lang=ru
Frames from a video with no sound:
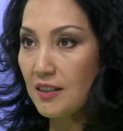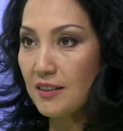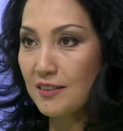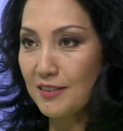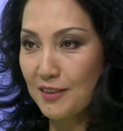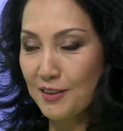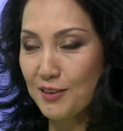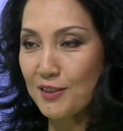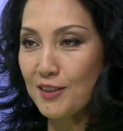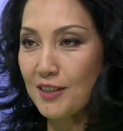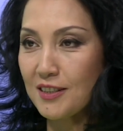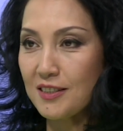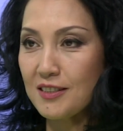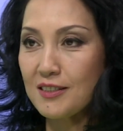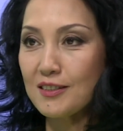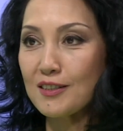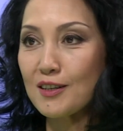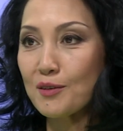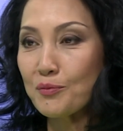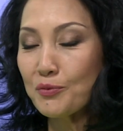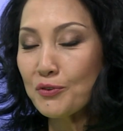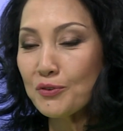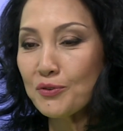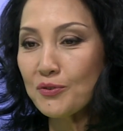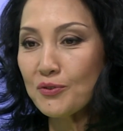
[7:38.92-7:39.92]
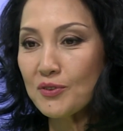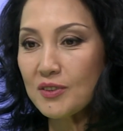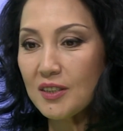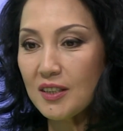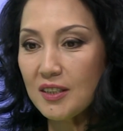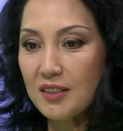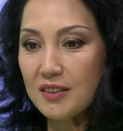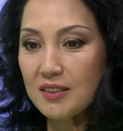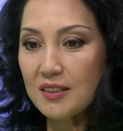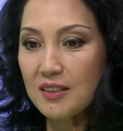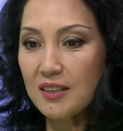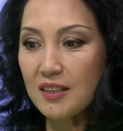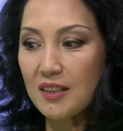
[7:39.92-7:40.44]
лет, кстати, работаю
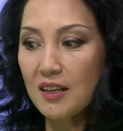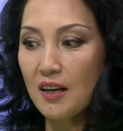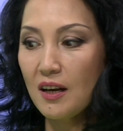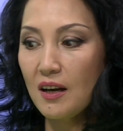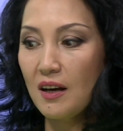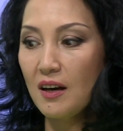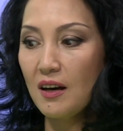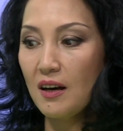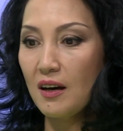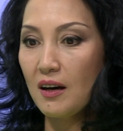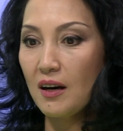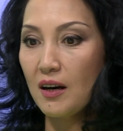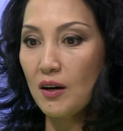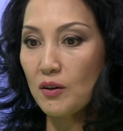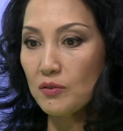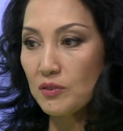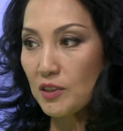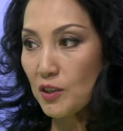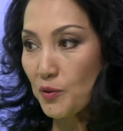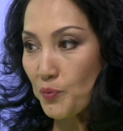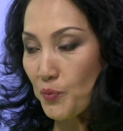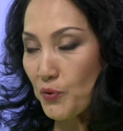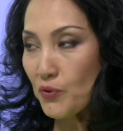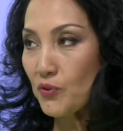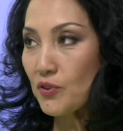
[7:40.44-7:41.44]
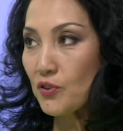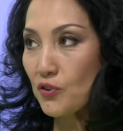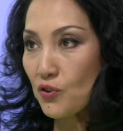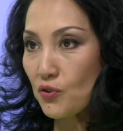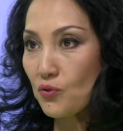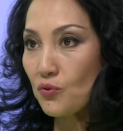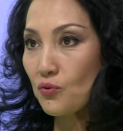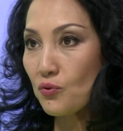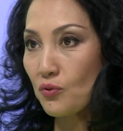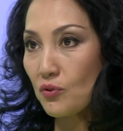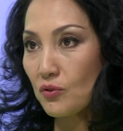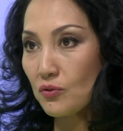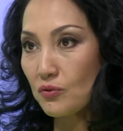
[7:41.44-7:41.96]
солисткой, у нас просто
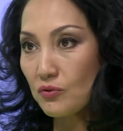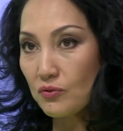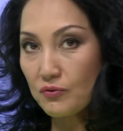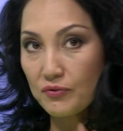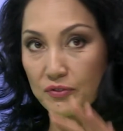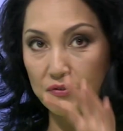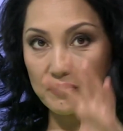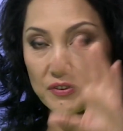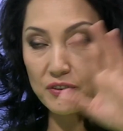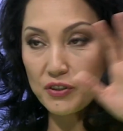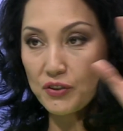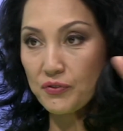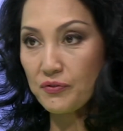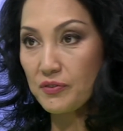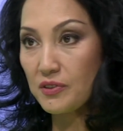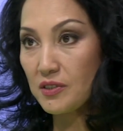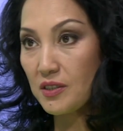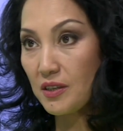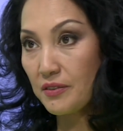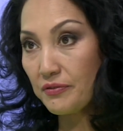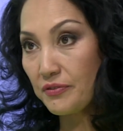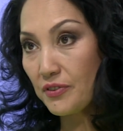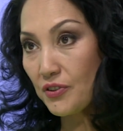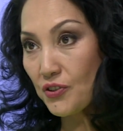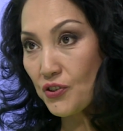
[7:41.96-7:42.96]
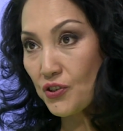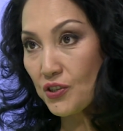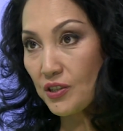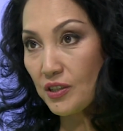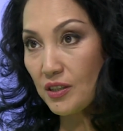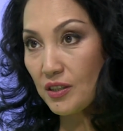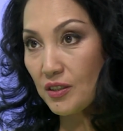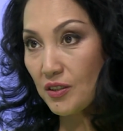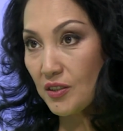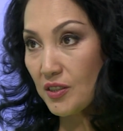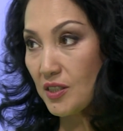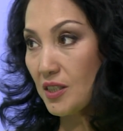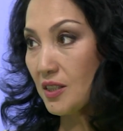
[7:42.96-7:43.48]
что? Ну, вывешиваются
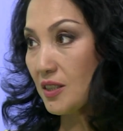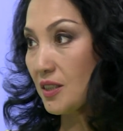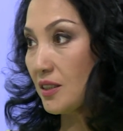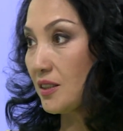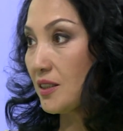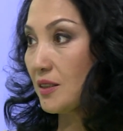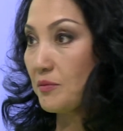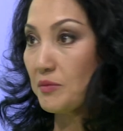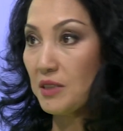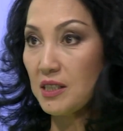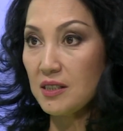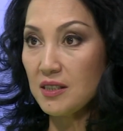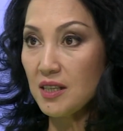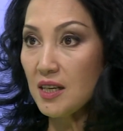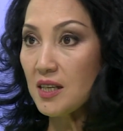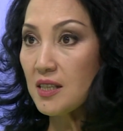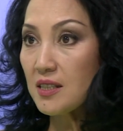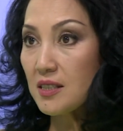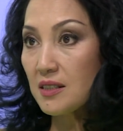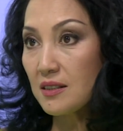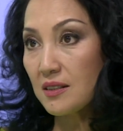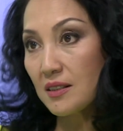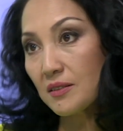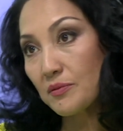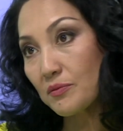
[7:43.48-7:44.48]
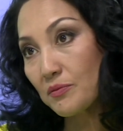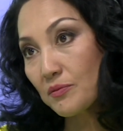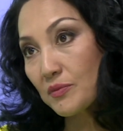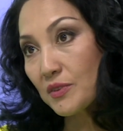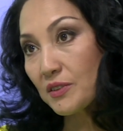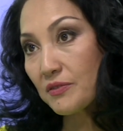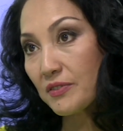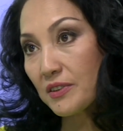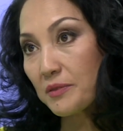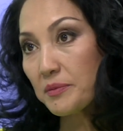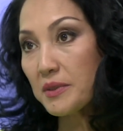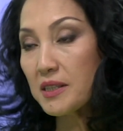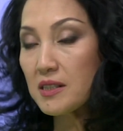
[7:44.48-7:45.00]
афиши, где-то там на сайте там
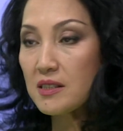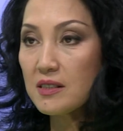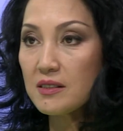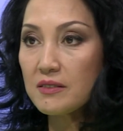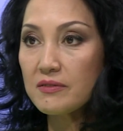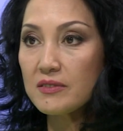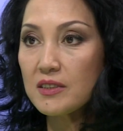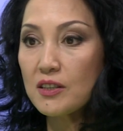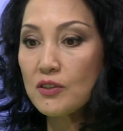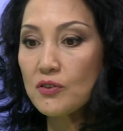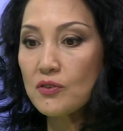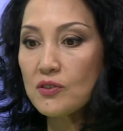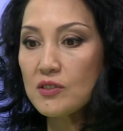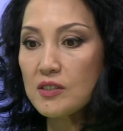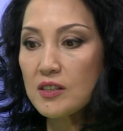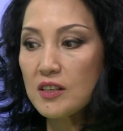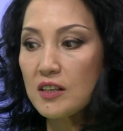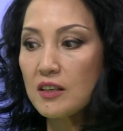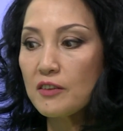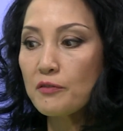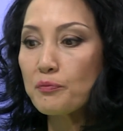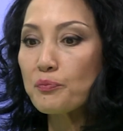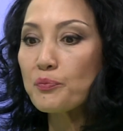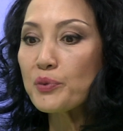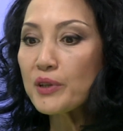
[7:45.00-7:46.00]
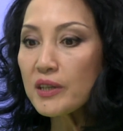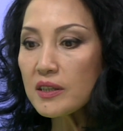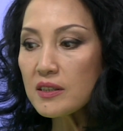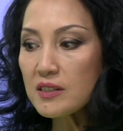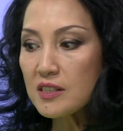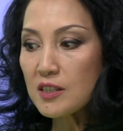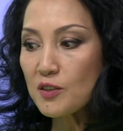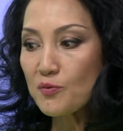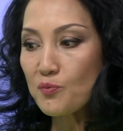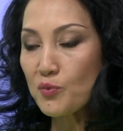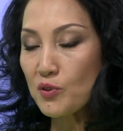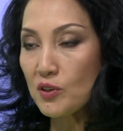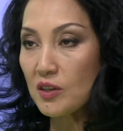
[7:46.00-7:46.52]
информация выдается, и в
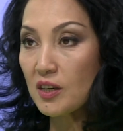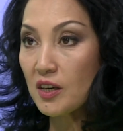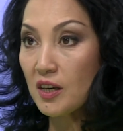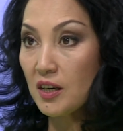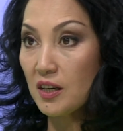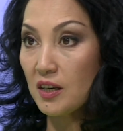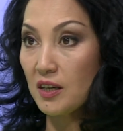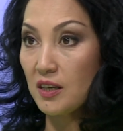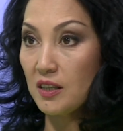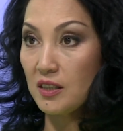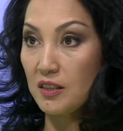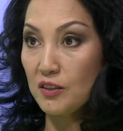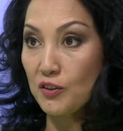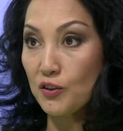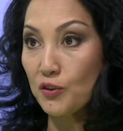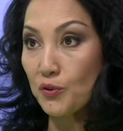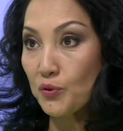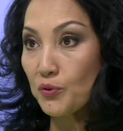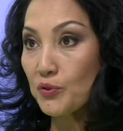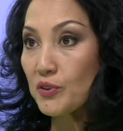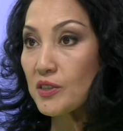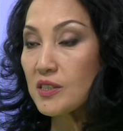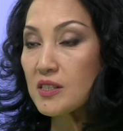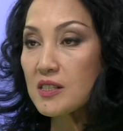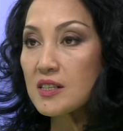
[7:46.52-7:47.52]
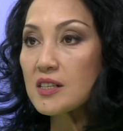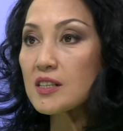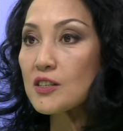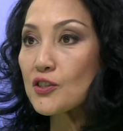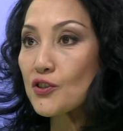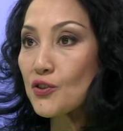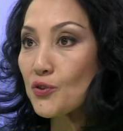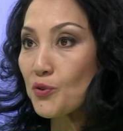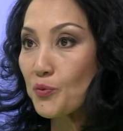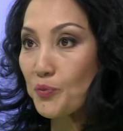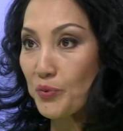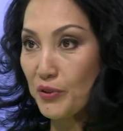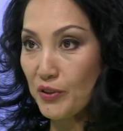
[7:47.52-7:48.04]
принципе никто не знает,
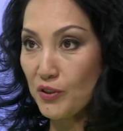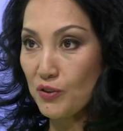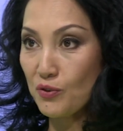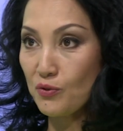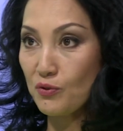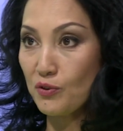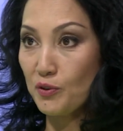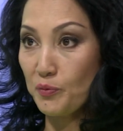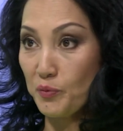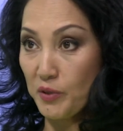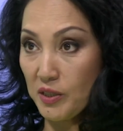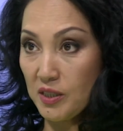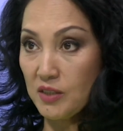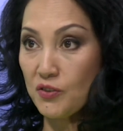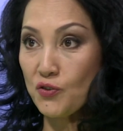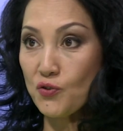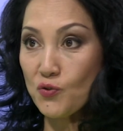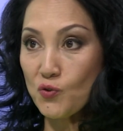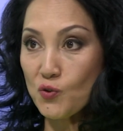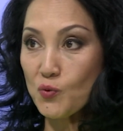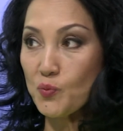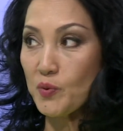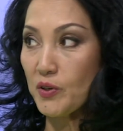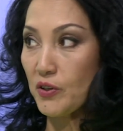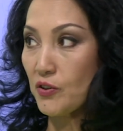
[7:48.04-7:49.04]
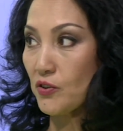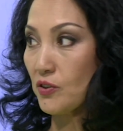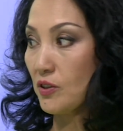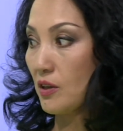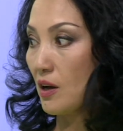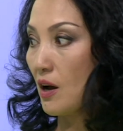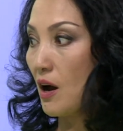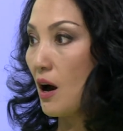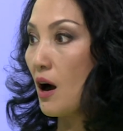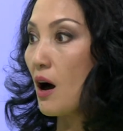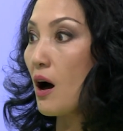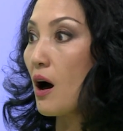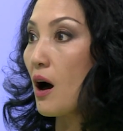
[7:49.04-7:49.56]
что происходит. Меня зачастую спрашивают,
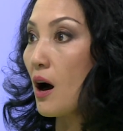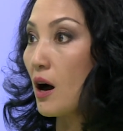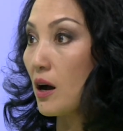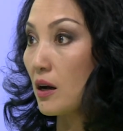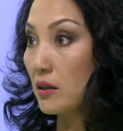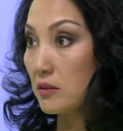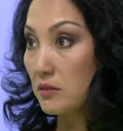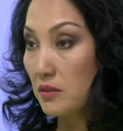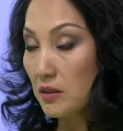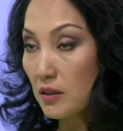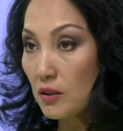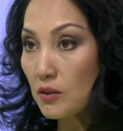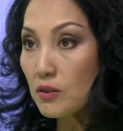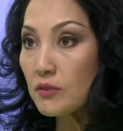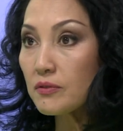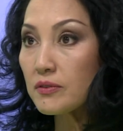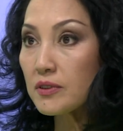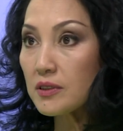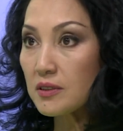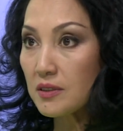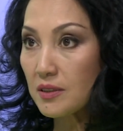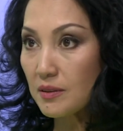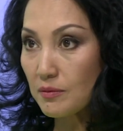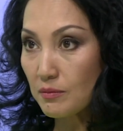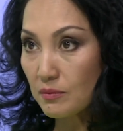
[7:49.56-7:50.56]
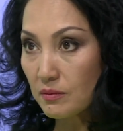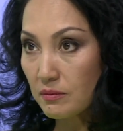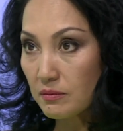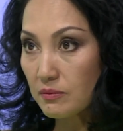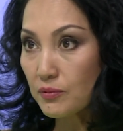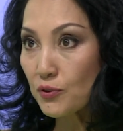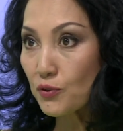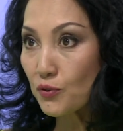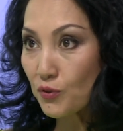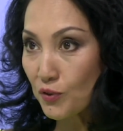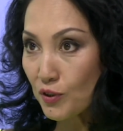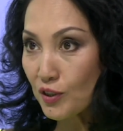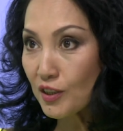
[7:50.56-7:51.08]
а да, у вас там
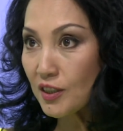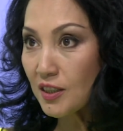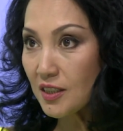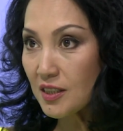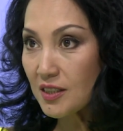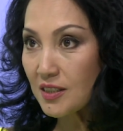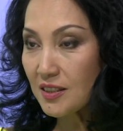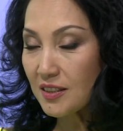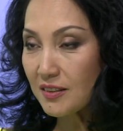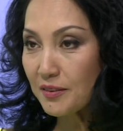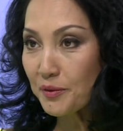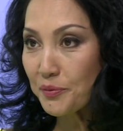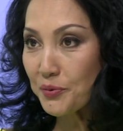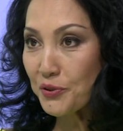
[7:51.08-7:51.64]
что-то есть, да,